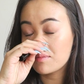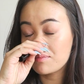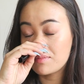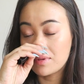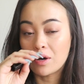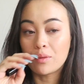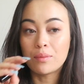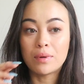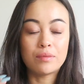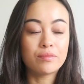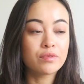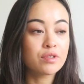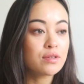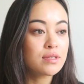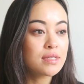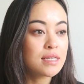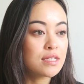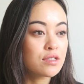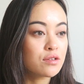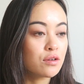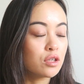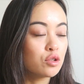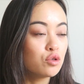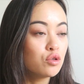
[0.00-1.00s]
Mais en même temps,
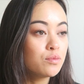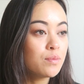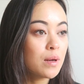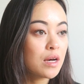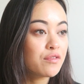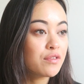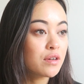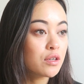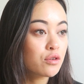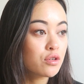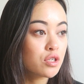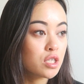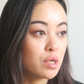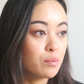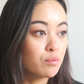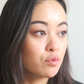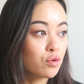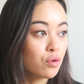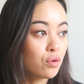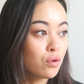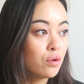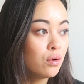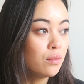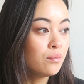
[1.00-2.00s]
ça sent un autre parfum que
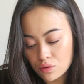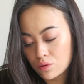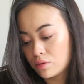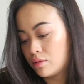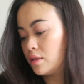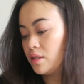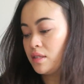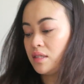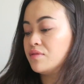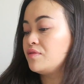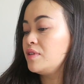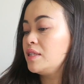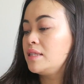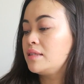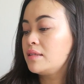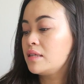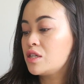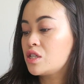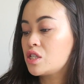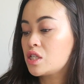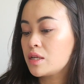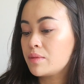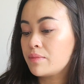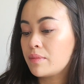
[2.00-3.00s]
j'aime trop.
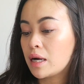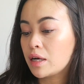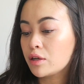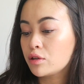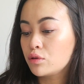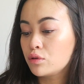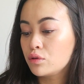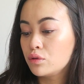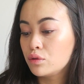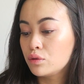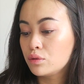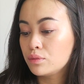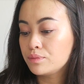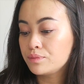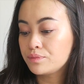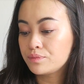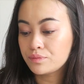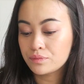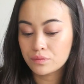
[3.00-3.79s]
Exclusivité chez Mariono.